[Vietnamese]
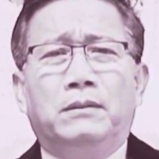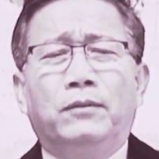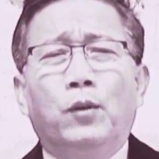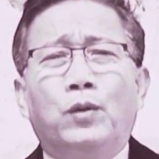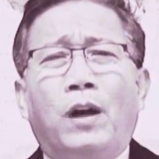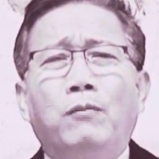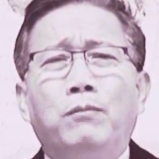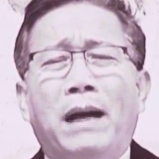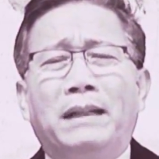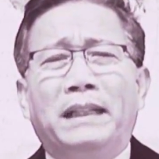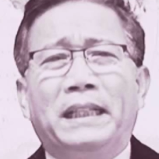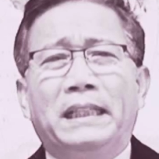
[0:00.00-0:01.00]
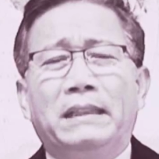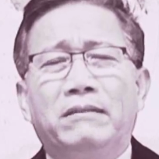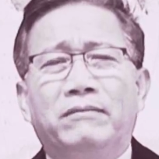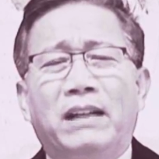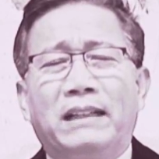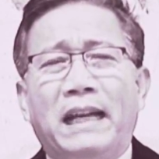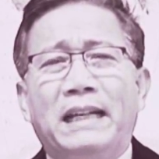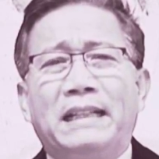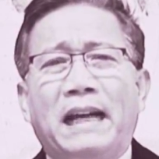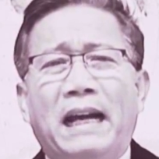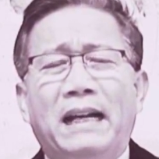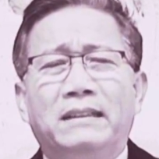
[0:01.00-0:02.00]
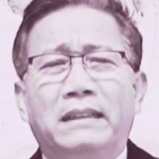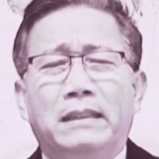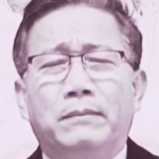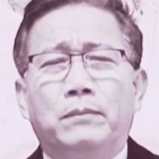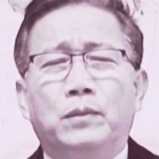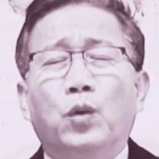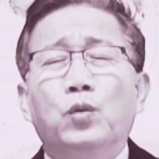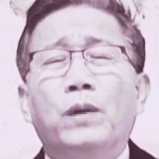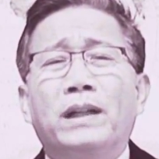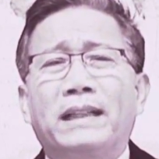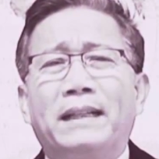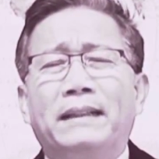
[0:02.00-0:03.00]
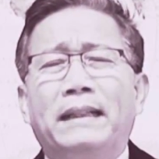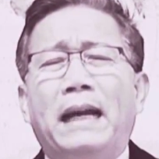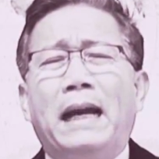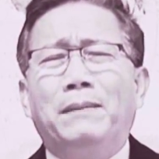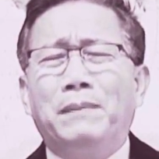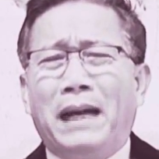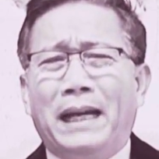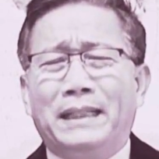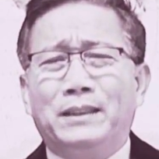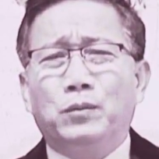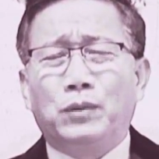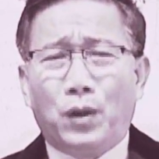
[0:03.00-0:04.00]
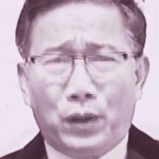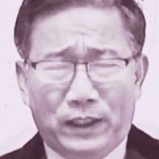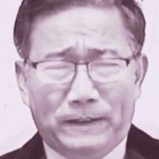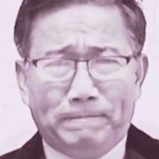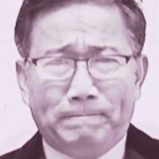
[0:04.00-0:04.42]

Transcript: vu khống mã lị và ngay cả tìm đủ mọi cách để ám hại chúng tôi